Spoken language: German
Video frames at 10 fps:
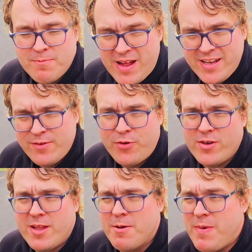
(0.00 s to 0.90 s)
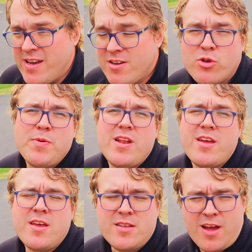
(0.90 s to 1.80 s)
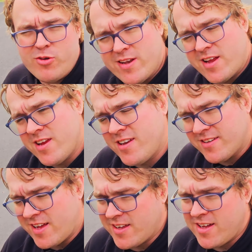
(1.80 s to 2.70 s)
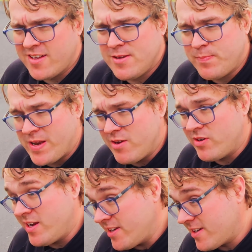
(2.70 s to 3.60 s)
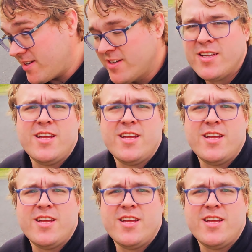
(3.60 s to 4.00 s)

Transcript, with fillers: Martin von Martin Automobile, der Autohändler hier in Dressacker, neben Penny und Edeka.